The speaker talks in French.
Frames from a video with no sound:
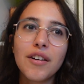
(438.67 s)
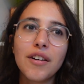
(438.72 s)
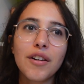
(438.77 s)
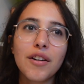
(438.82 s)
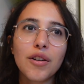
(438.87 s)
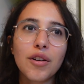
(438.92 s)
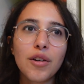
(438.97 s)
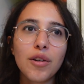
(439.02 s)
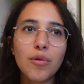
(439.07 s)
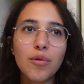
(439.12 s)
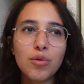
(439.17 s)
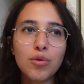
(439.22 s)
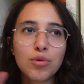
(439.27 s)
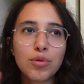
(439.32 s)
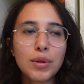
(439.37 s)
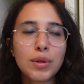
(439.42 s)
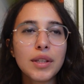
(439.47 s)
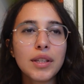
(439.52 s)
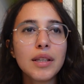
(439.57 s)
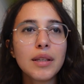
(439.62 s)
on
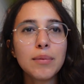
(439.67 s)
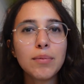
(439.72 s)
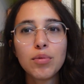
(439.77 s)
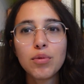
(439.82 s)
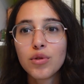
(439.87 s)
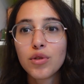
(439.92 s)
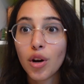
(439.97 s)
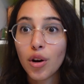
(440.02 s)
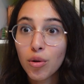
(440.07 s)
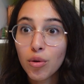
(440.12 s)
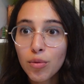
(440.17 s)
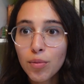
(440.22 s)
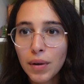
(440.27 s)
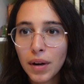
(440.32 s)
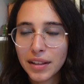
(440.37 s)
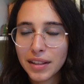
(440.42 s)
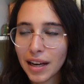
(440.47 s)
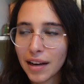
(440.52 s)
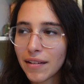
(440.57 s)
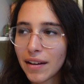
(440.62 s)
suit plusieurs
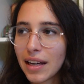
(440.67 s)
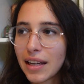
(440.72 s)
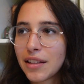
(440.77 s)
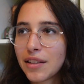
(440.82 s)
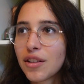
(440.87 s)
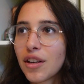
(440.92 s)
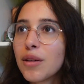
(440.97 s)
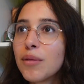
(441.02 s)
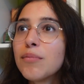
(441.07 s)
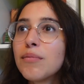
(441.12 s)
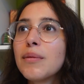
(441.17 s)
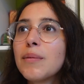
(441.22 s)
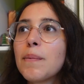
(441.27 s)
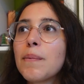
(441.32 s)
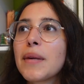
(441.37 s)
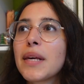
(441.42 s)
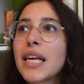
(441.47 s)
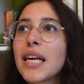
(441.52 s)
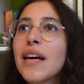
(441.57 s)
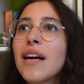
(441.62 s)
couples à travers les tomes
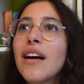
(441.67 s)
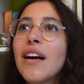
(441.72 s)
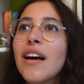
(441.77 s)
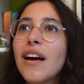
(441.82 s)
mais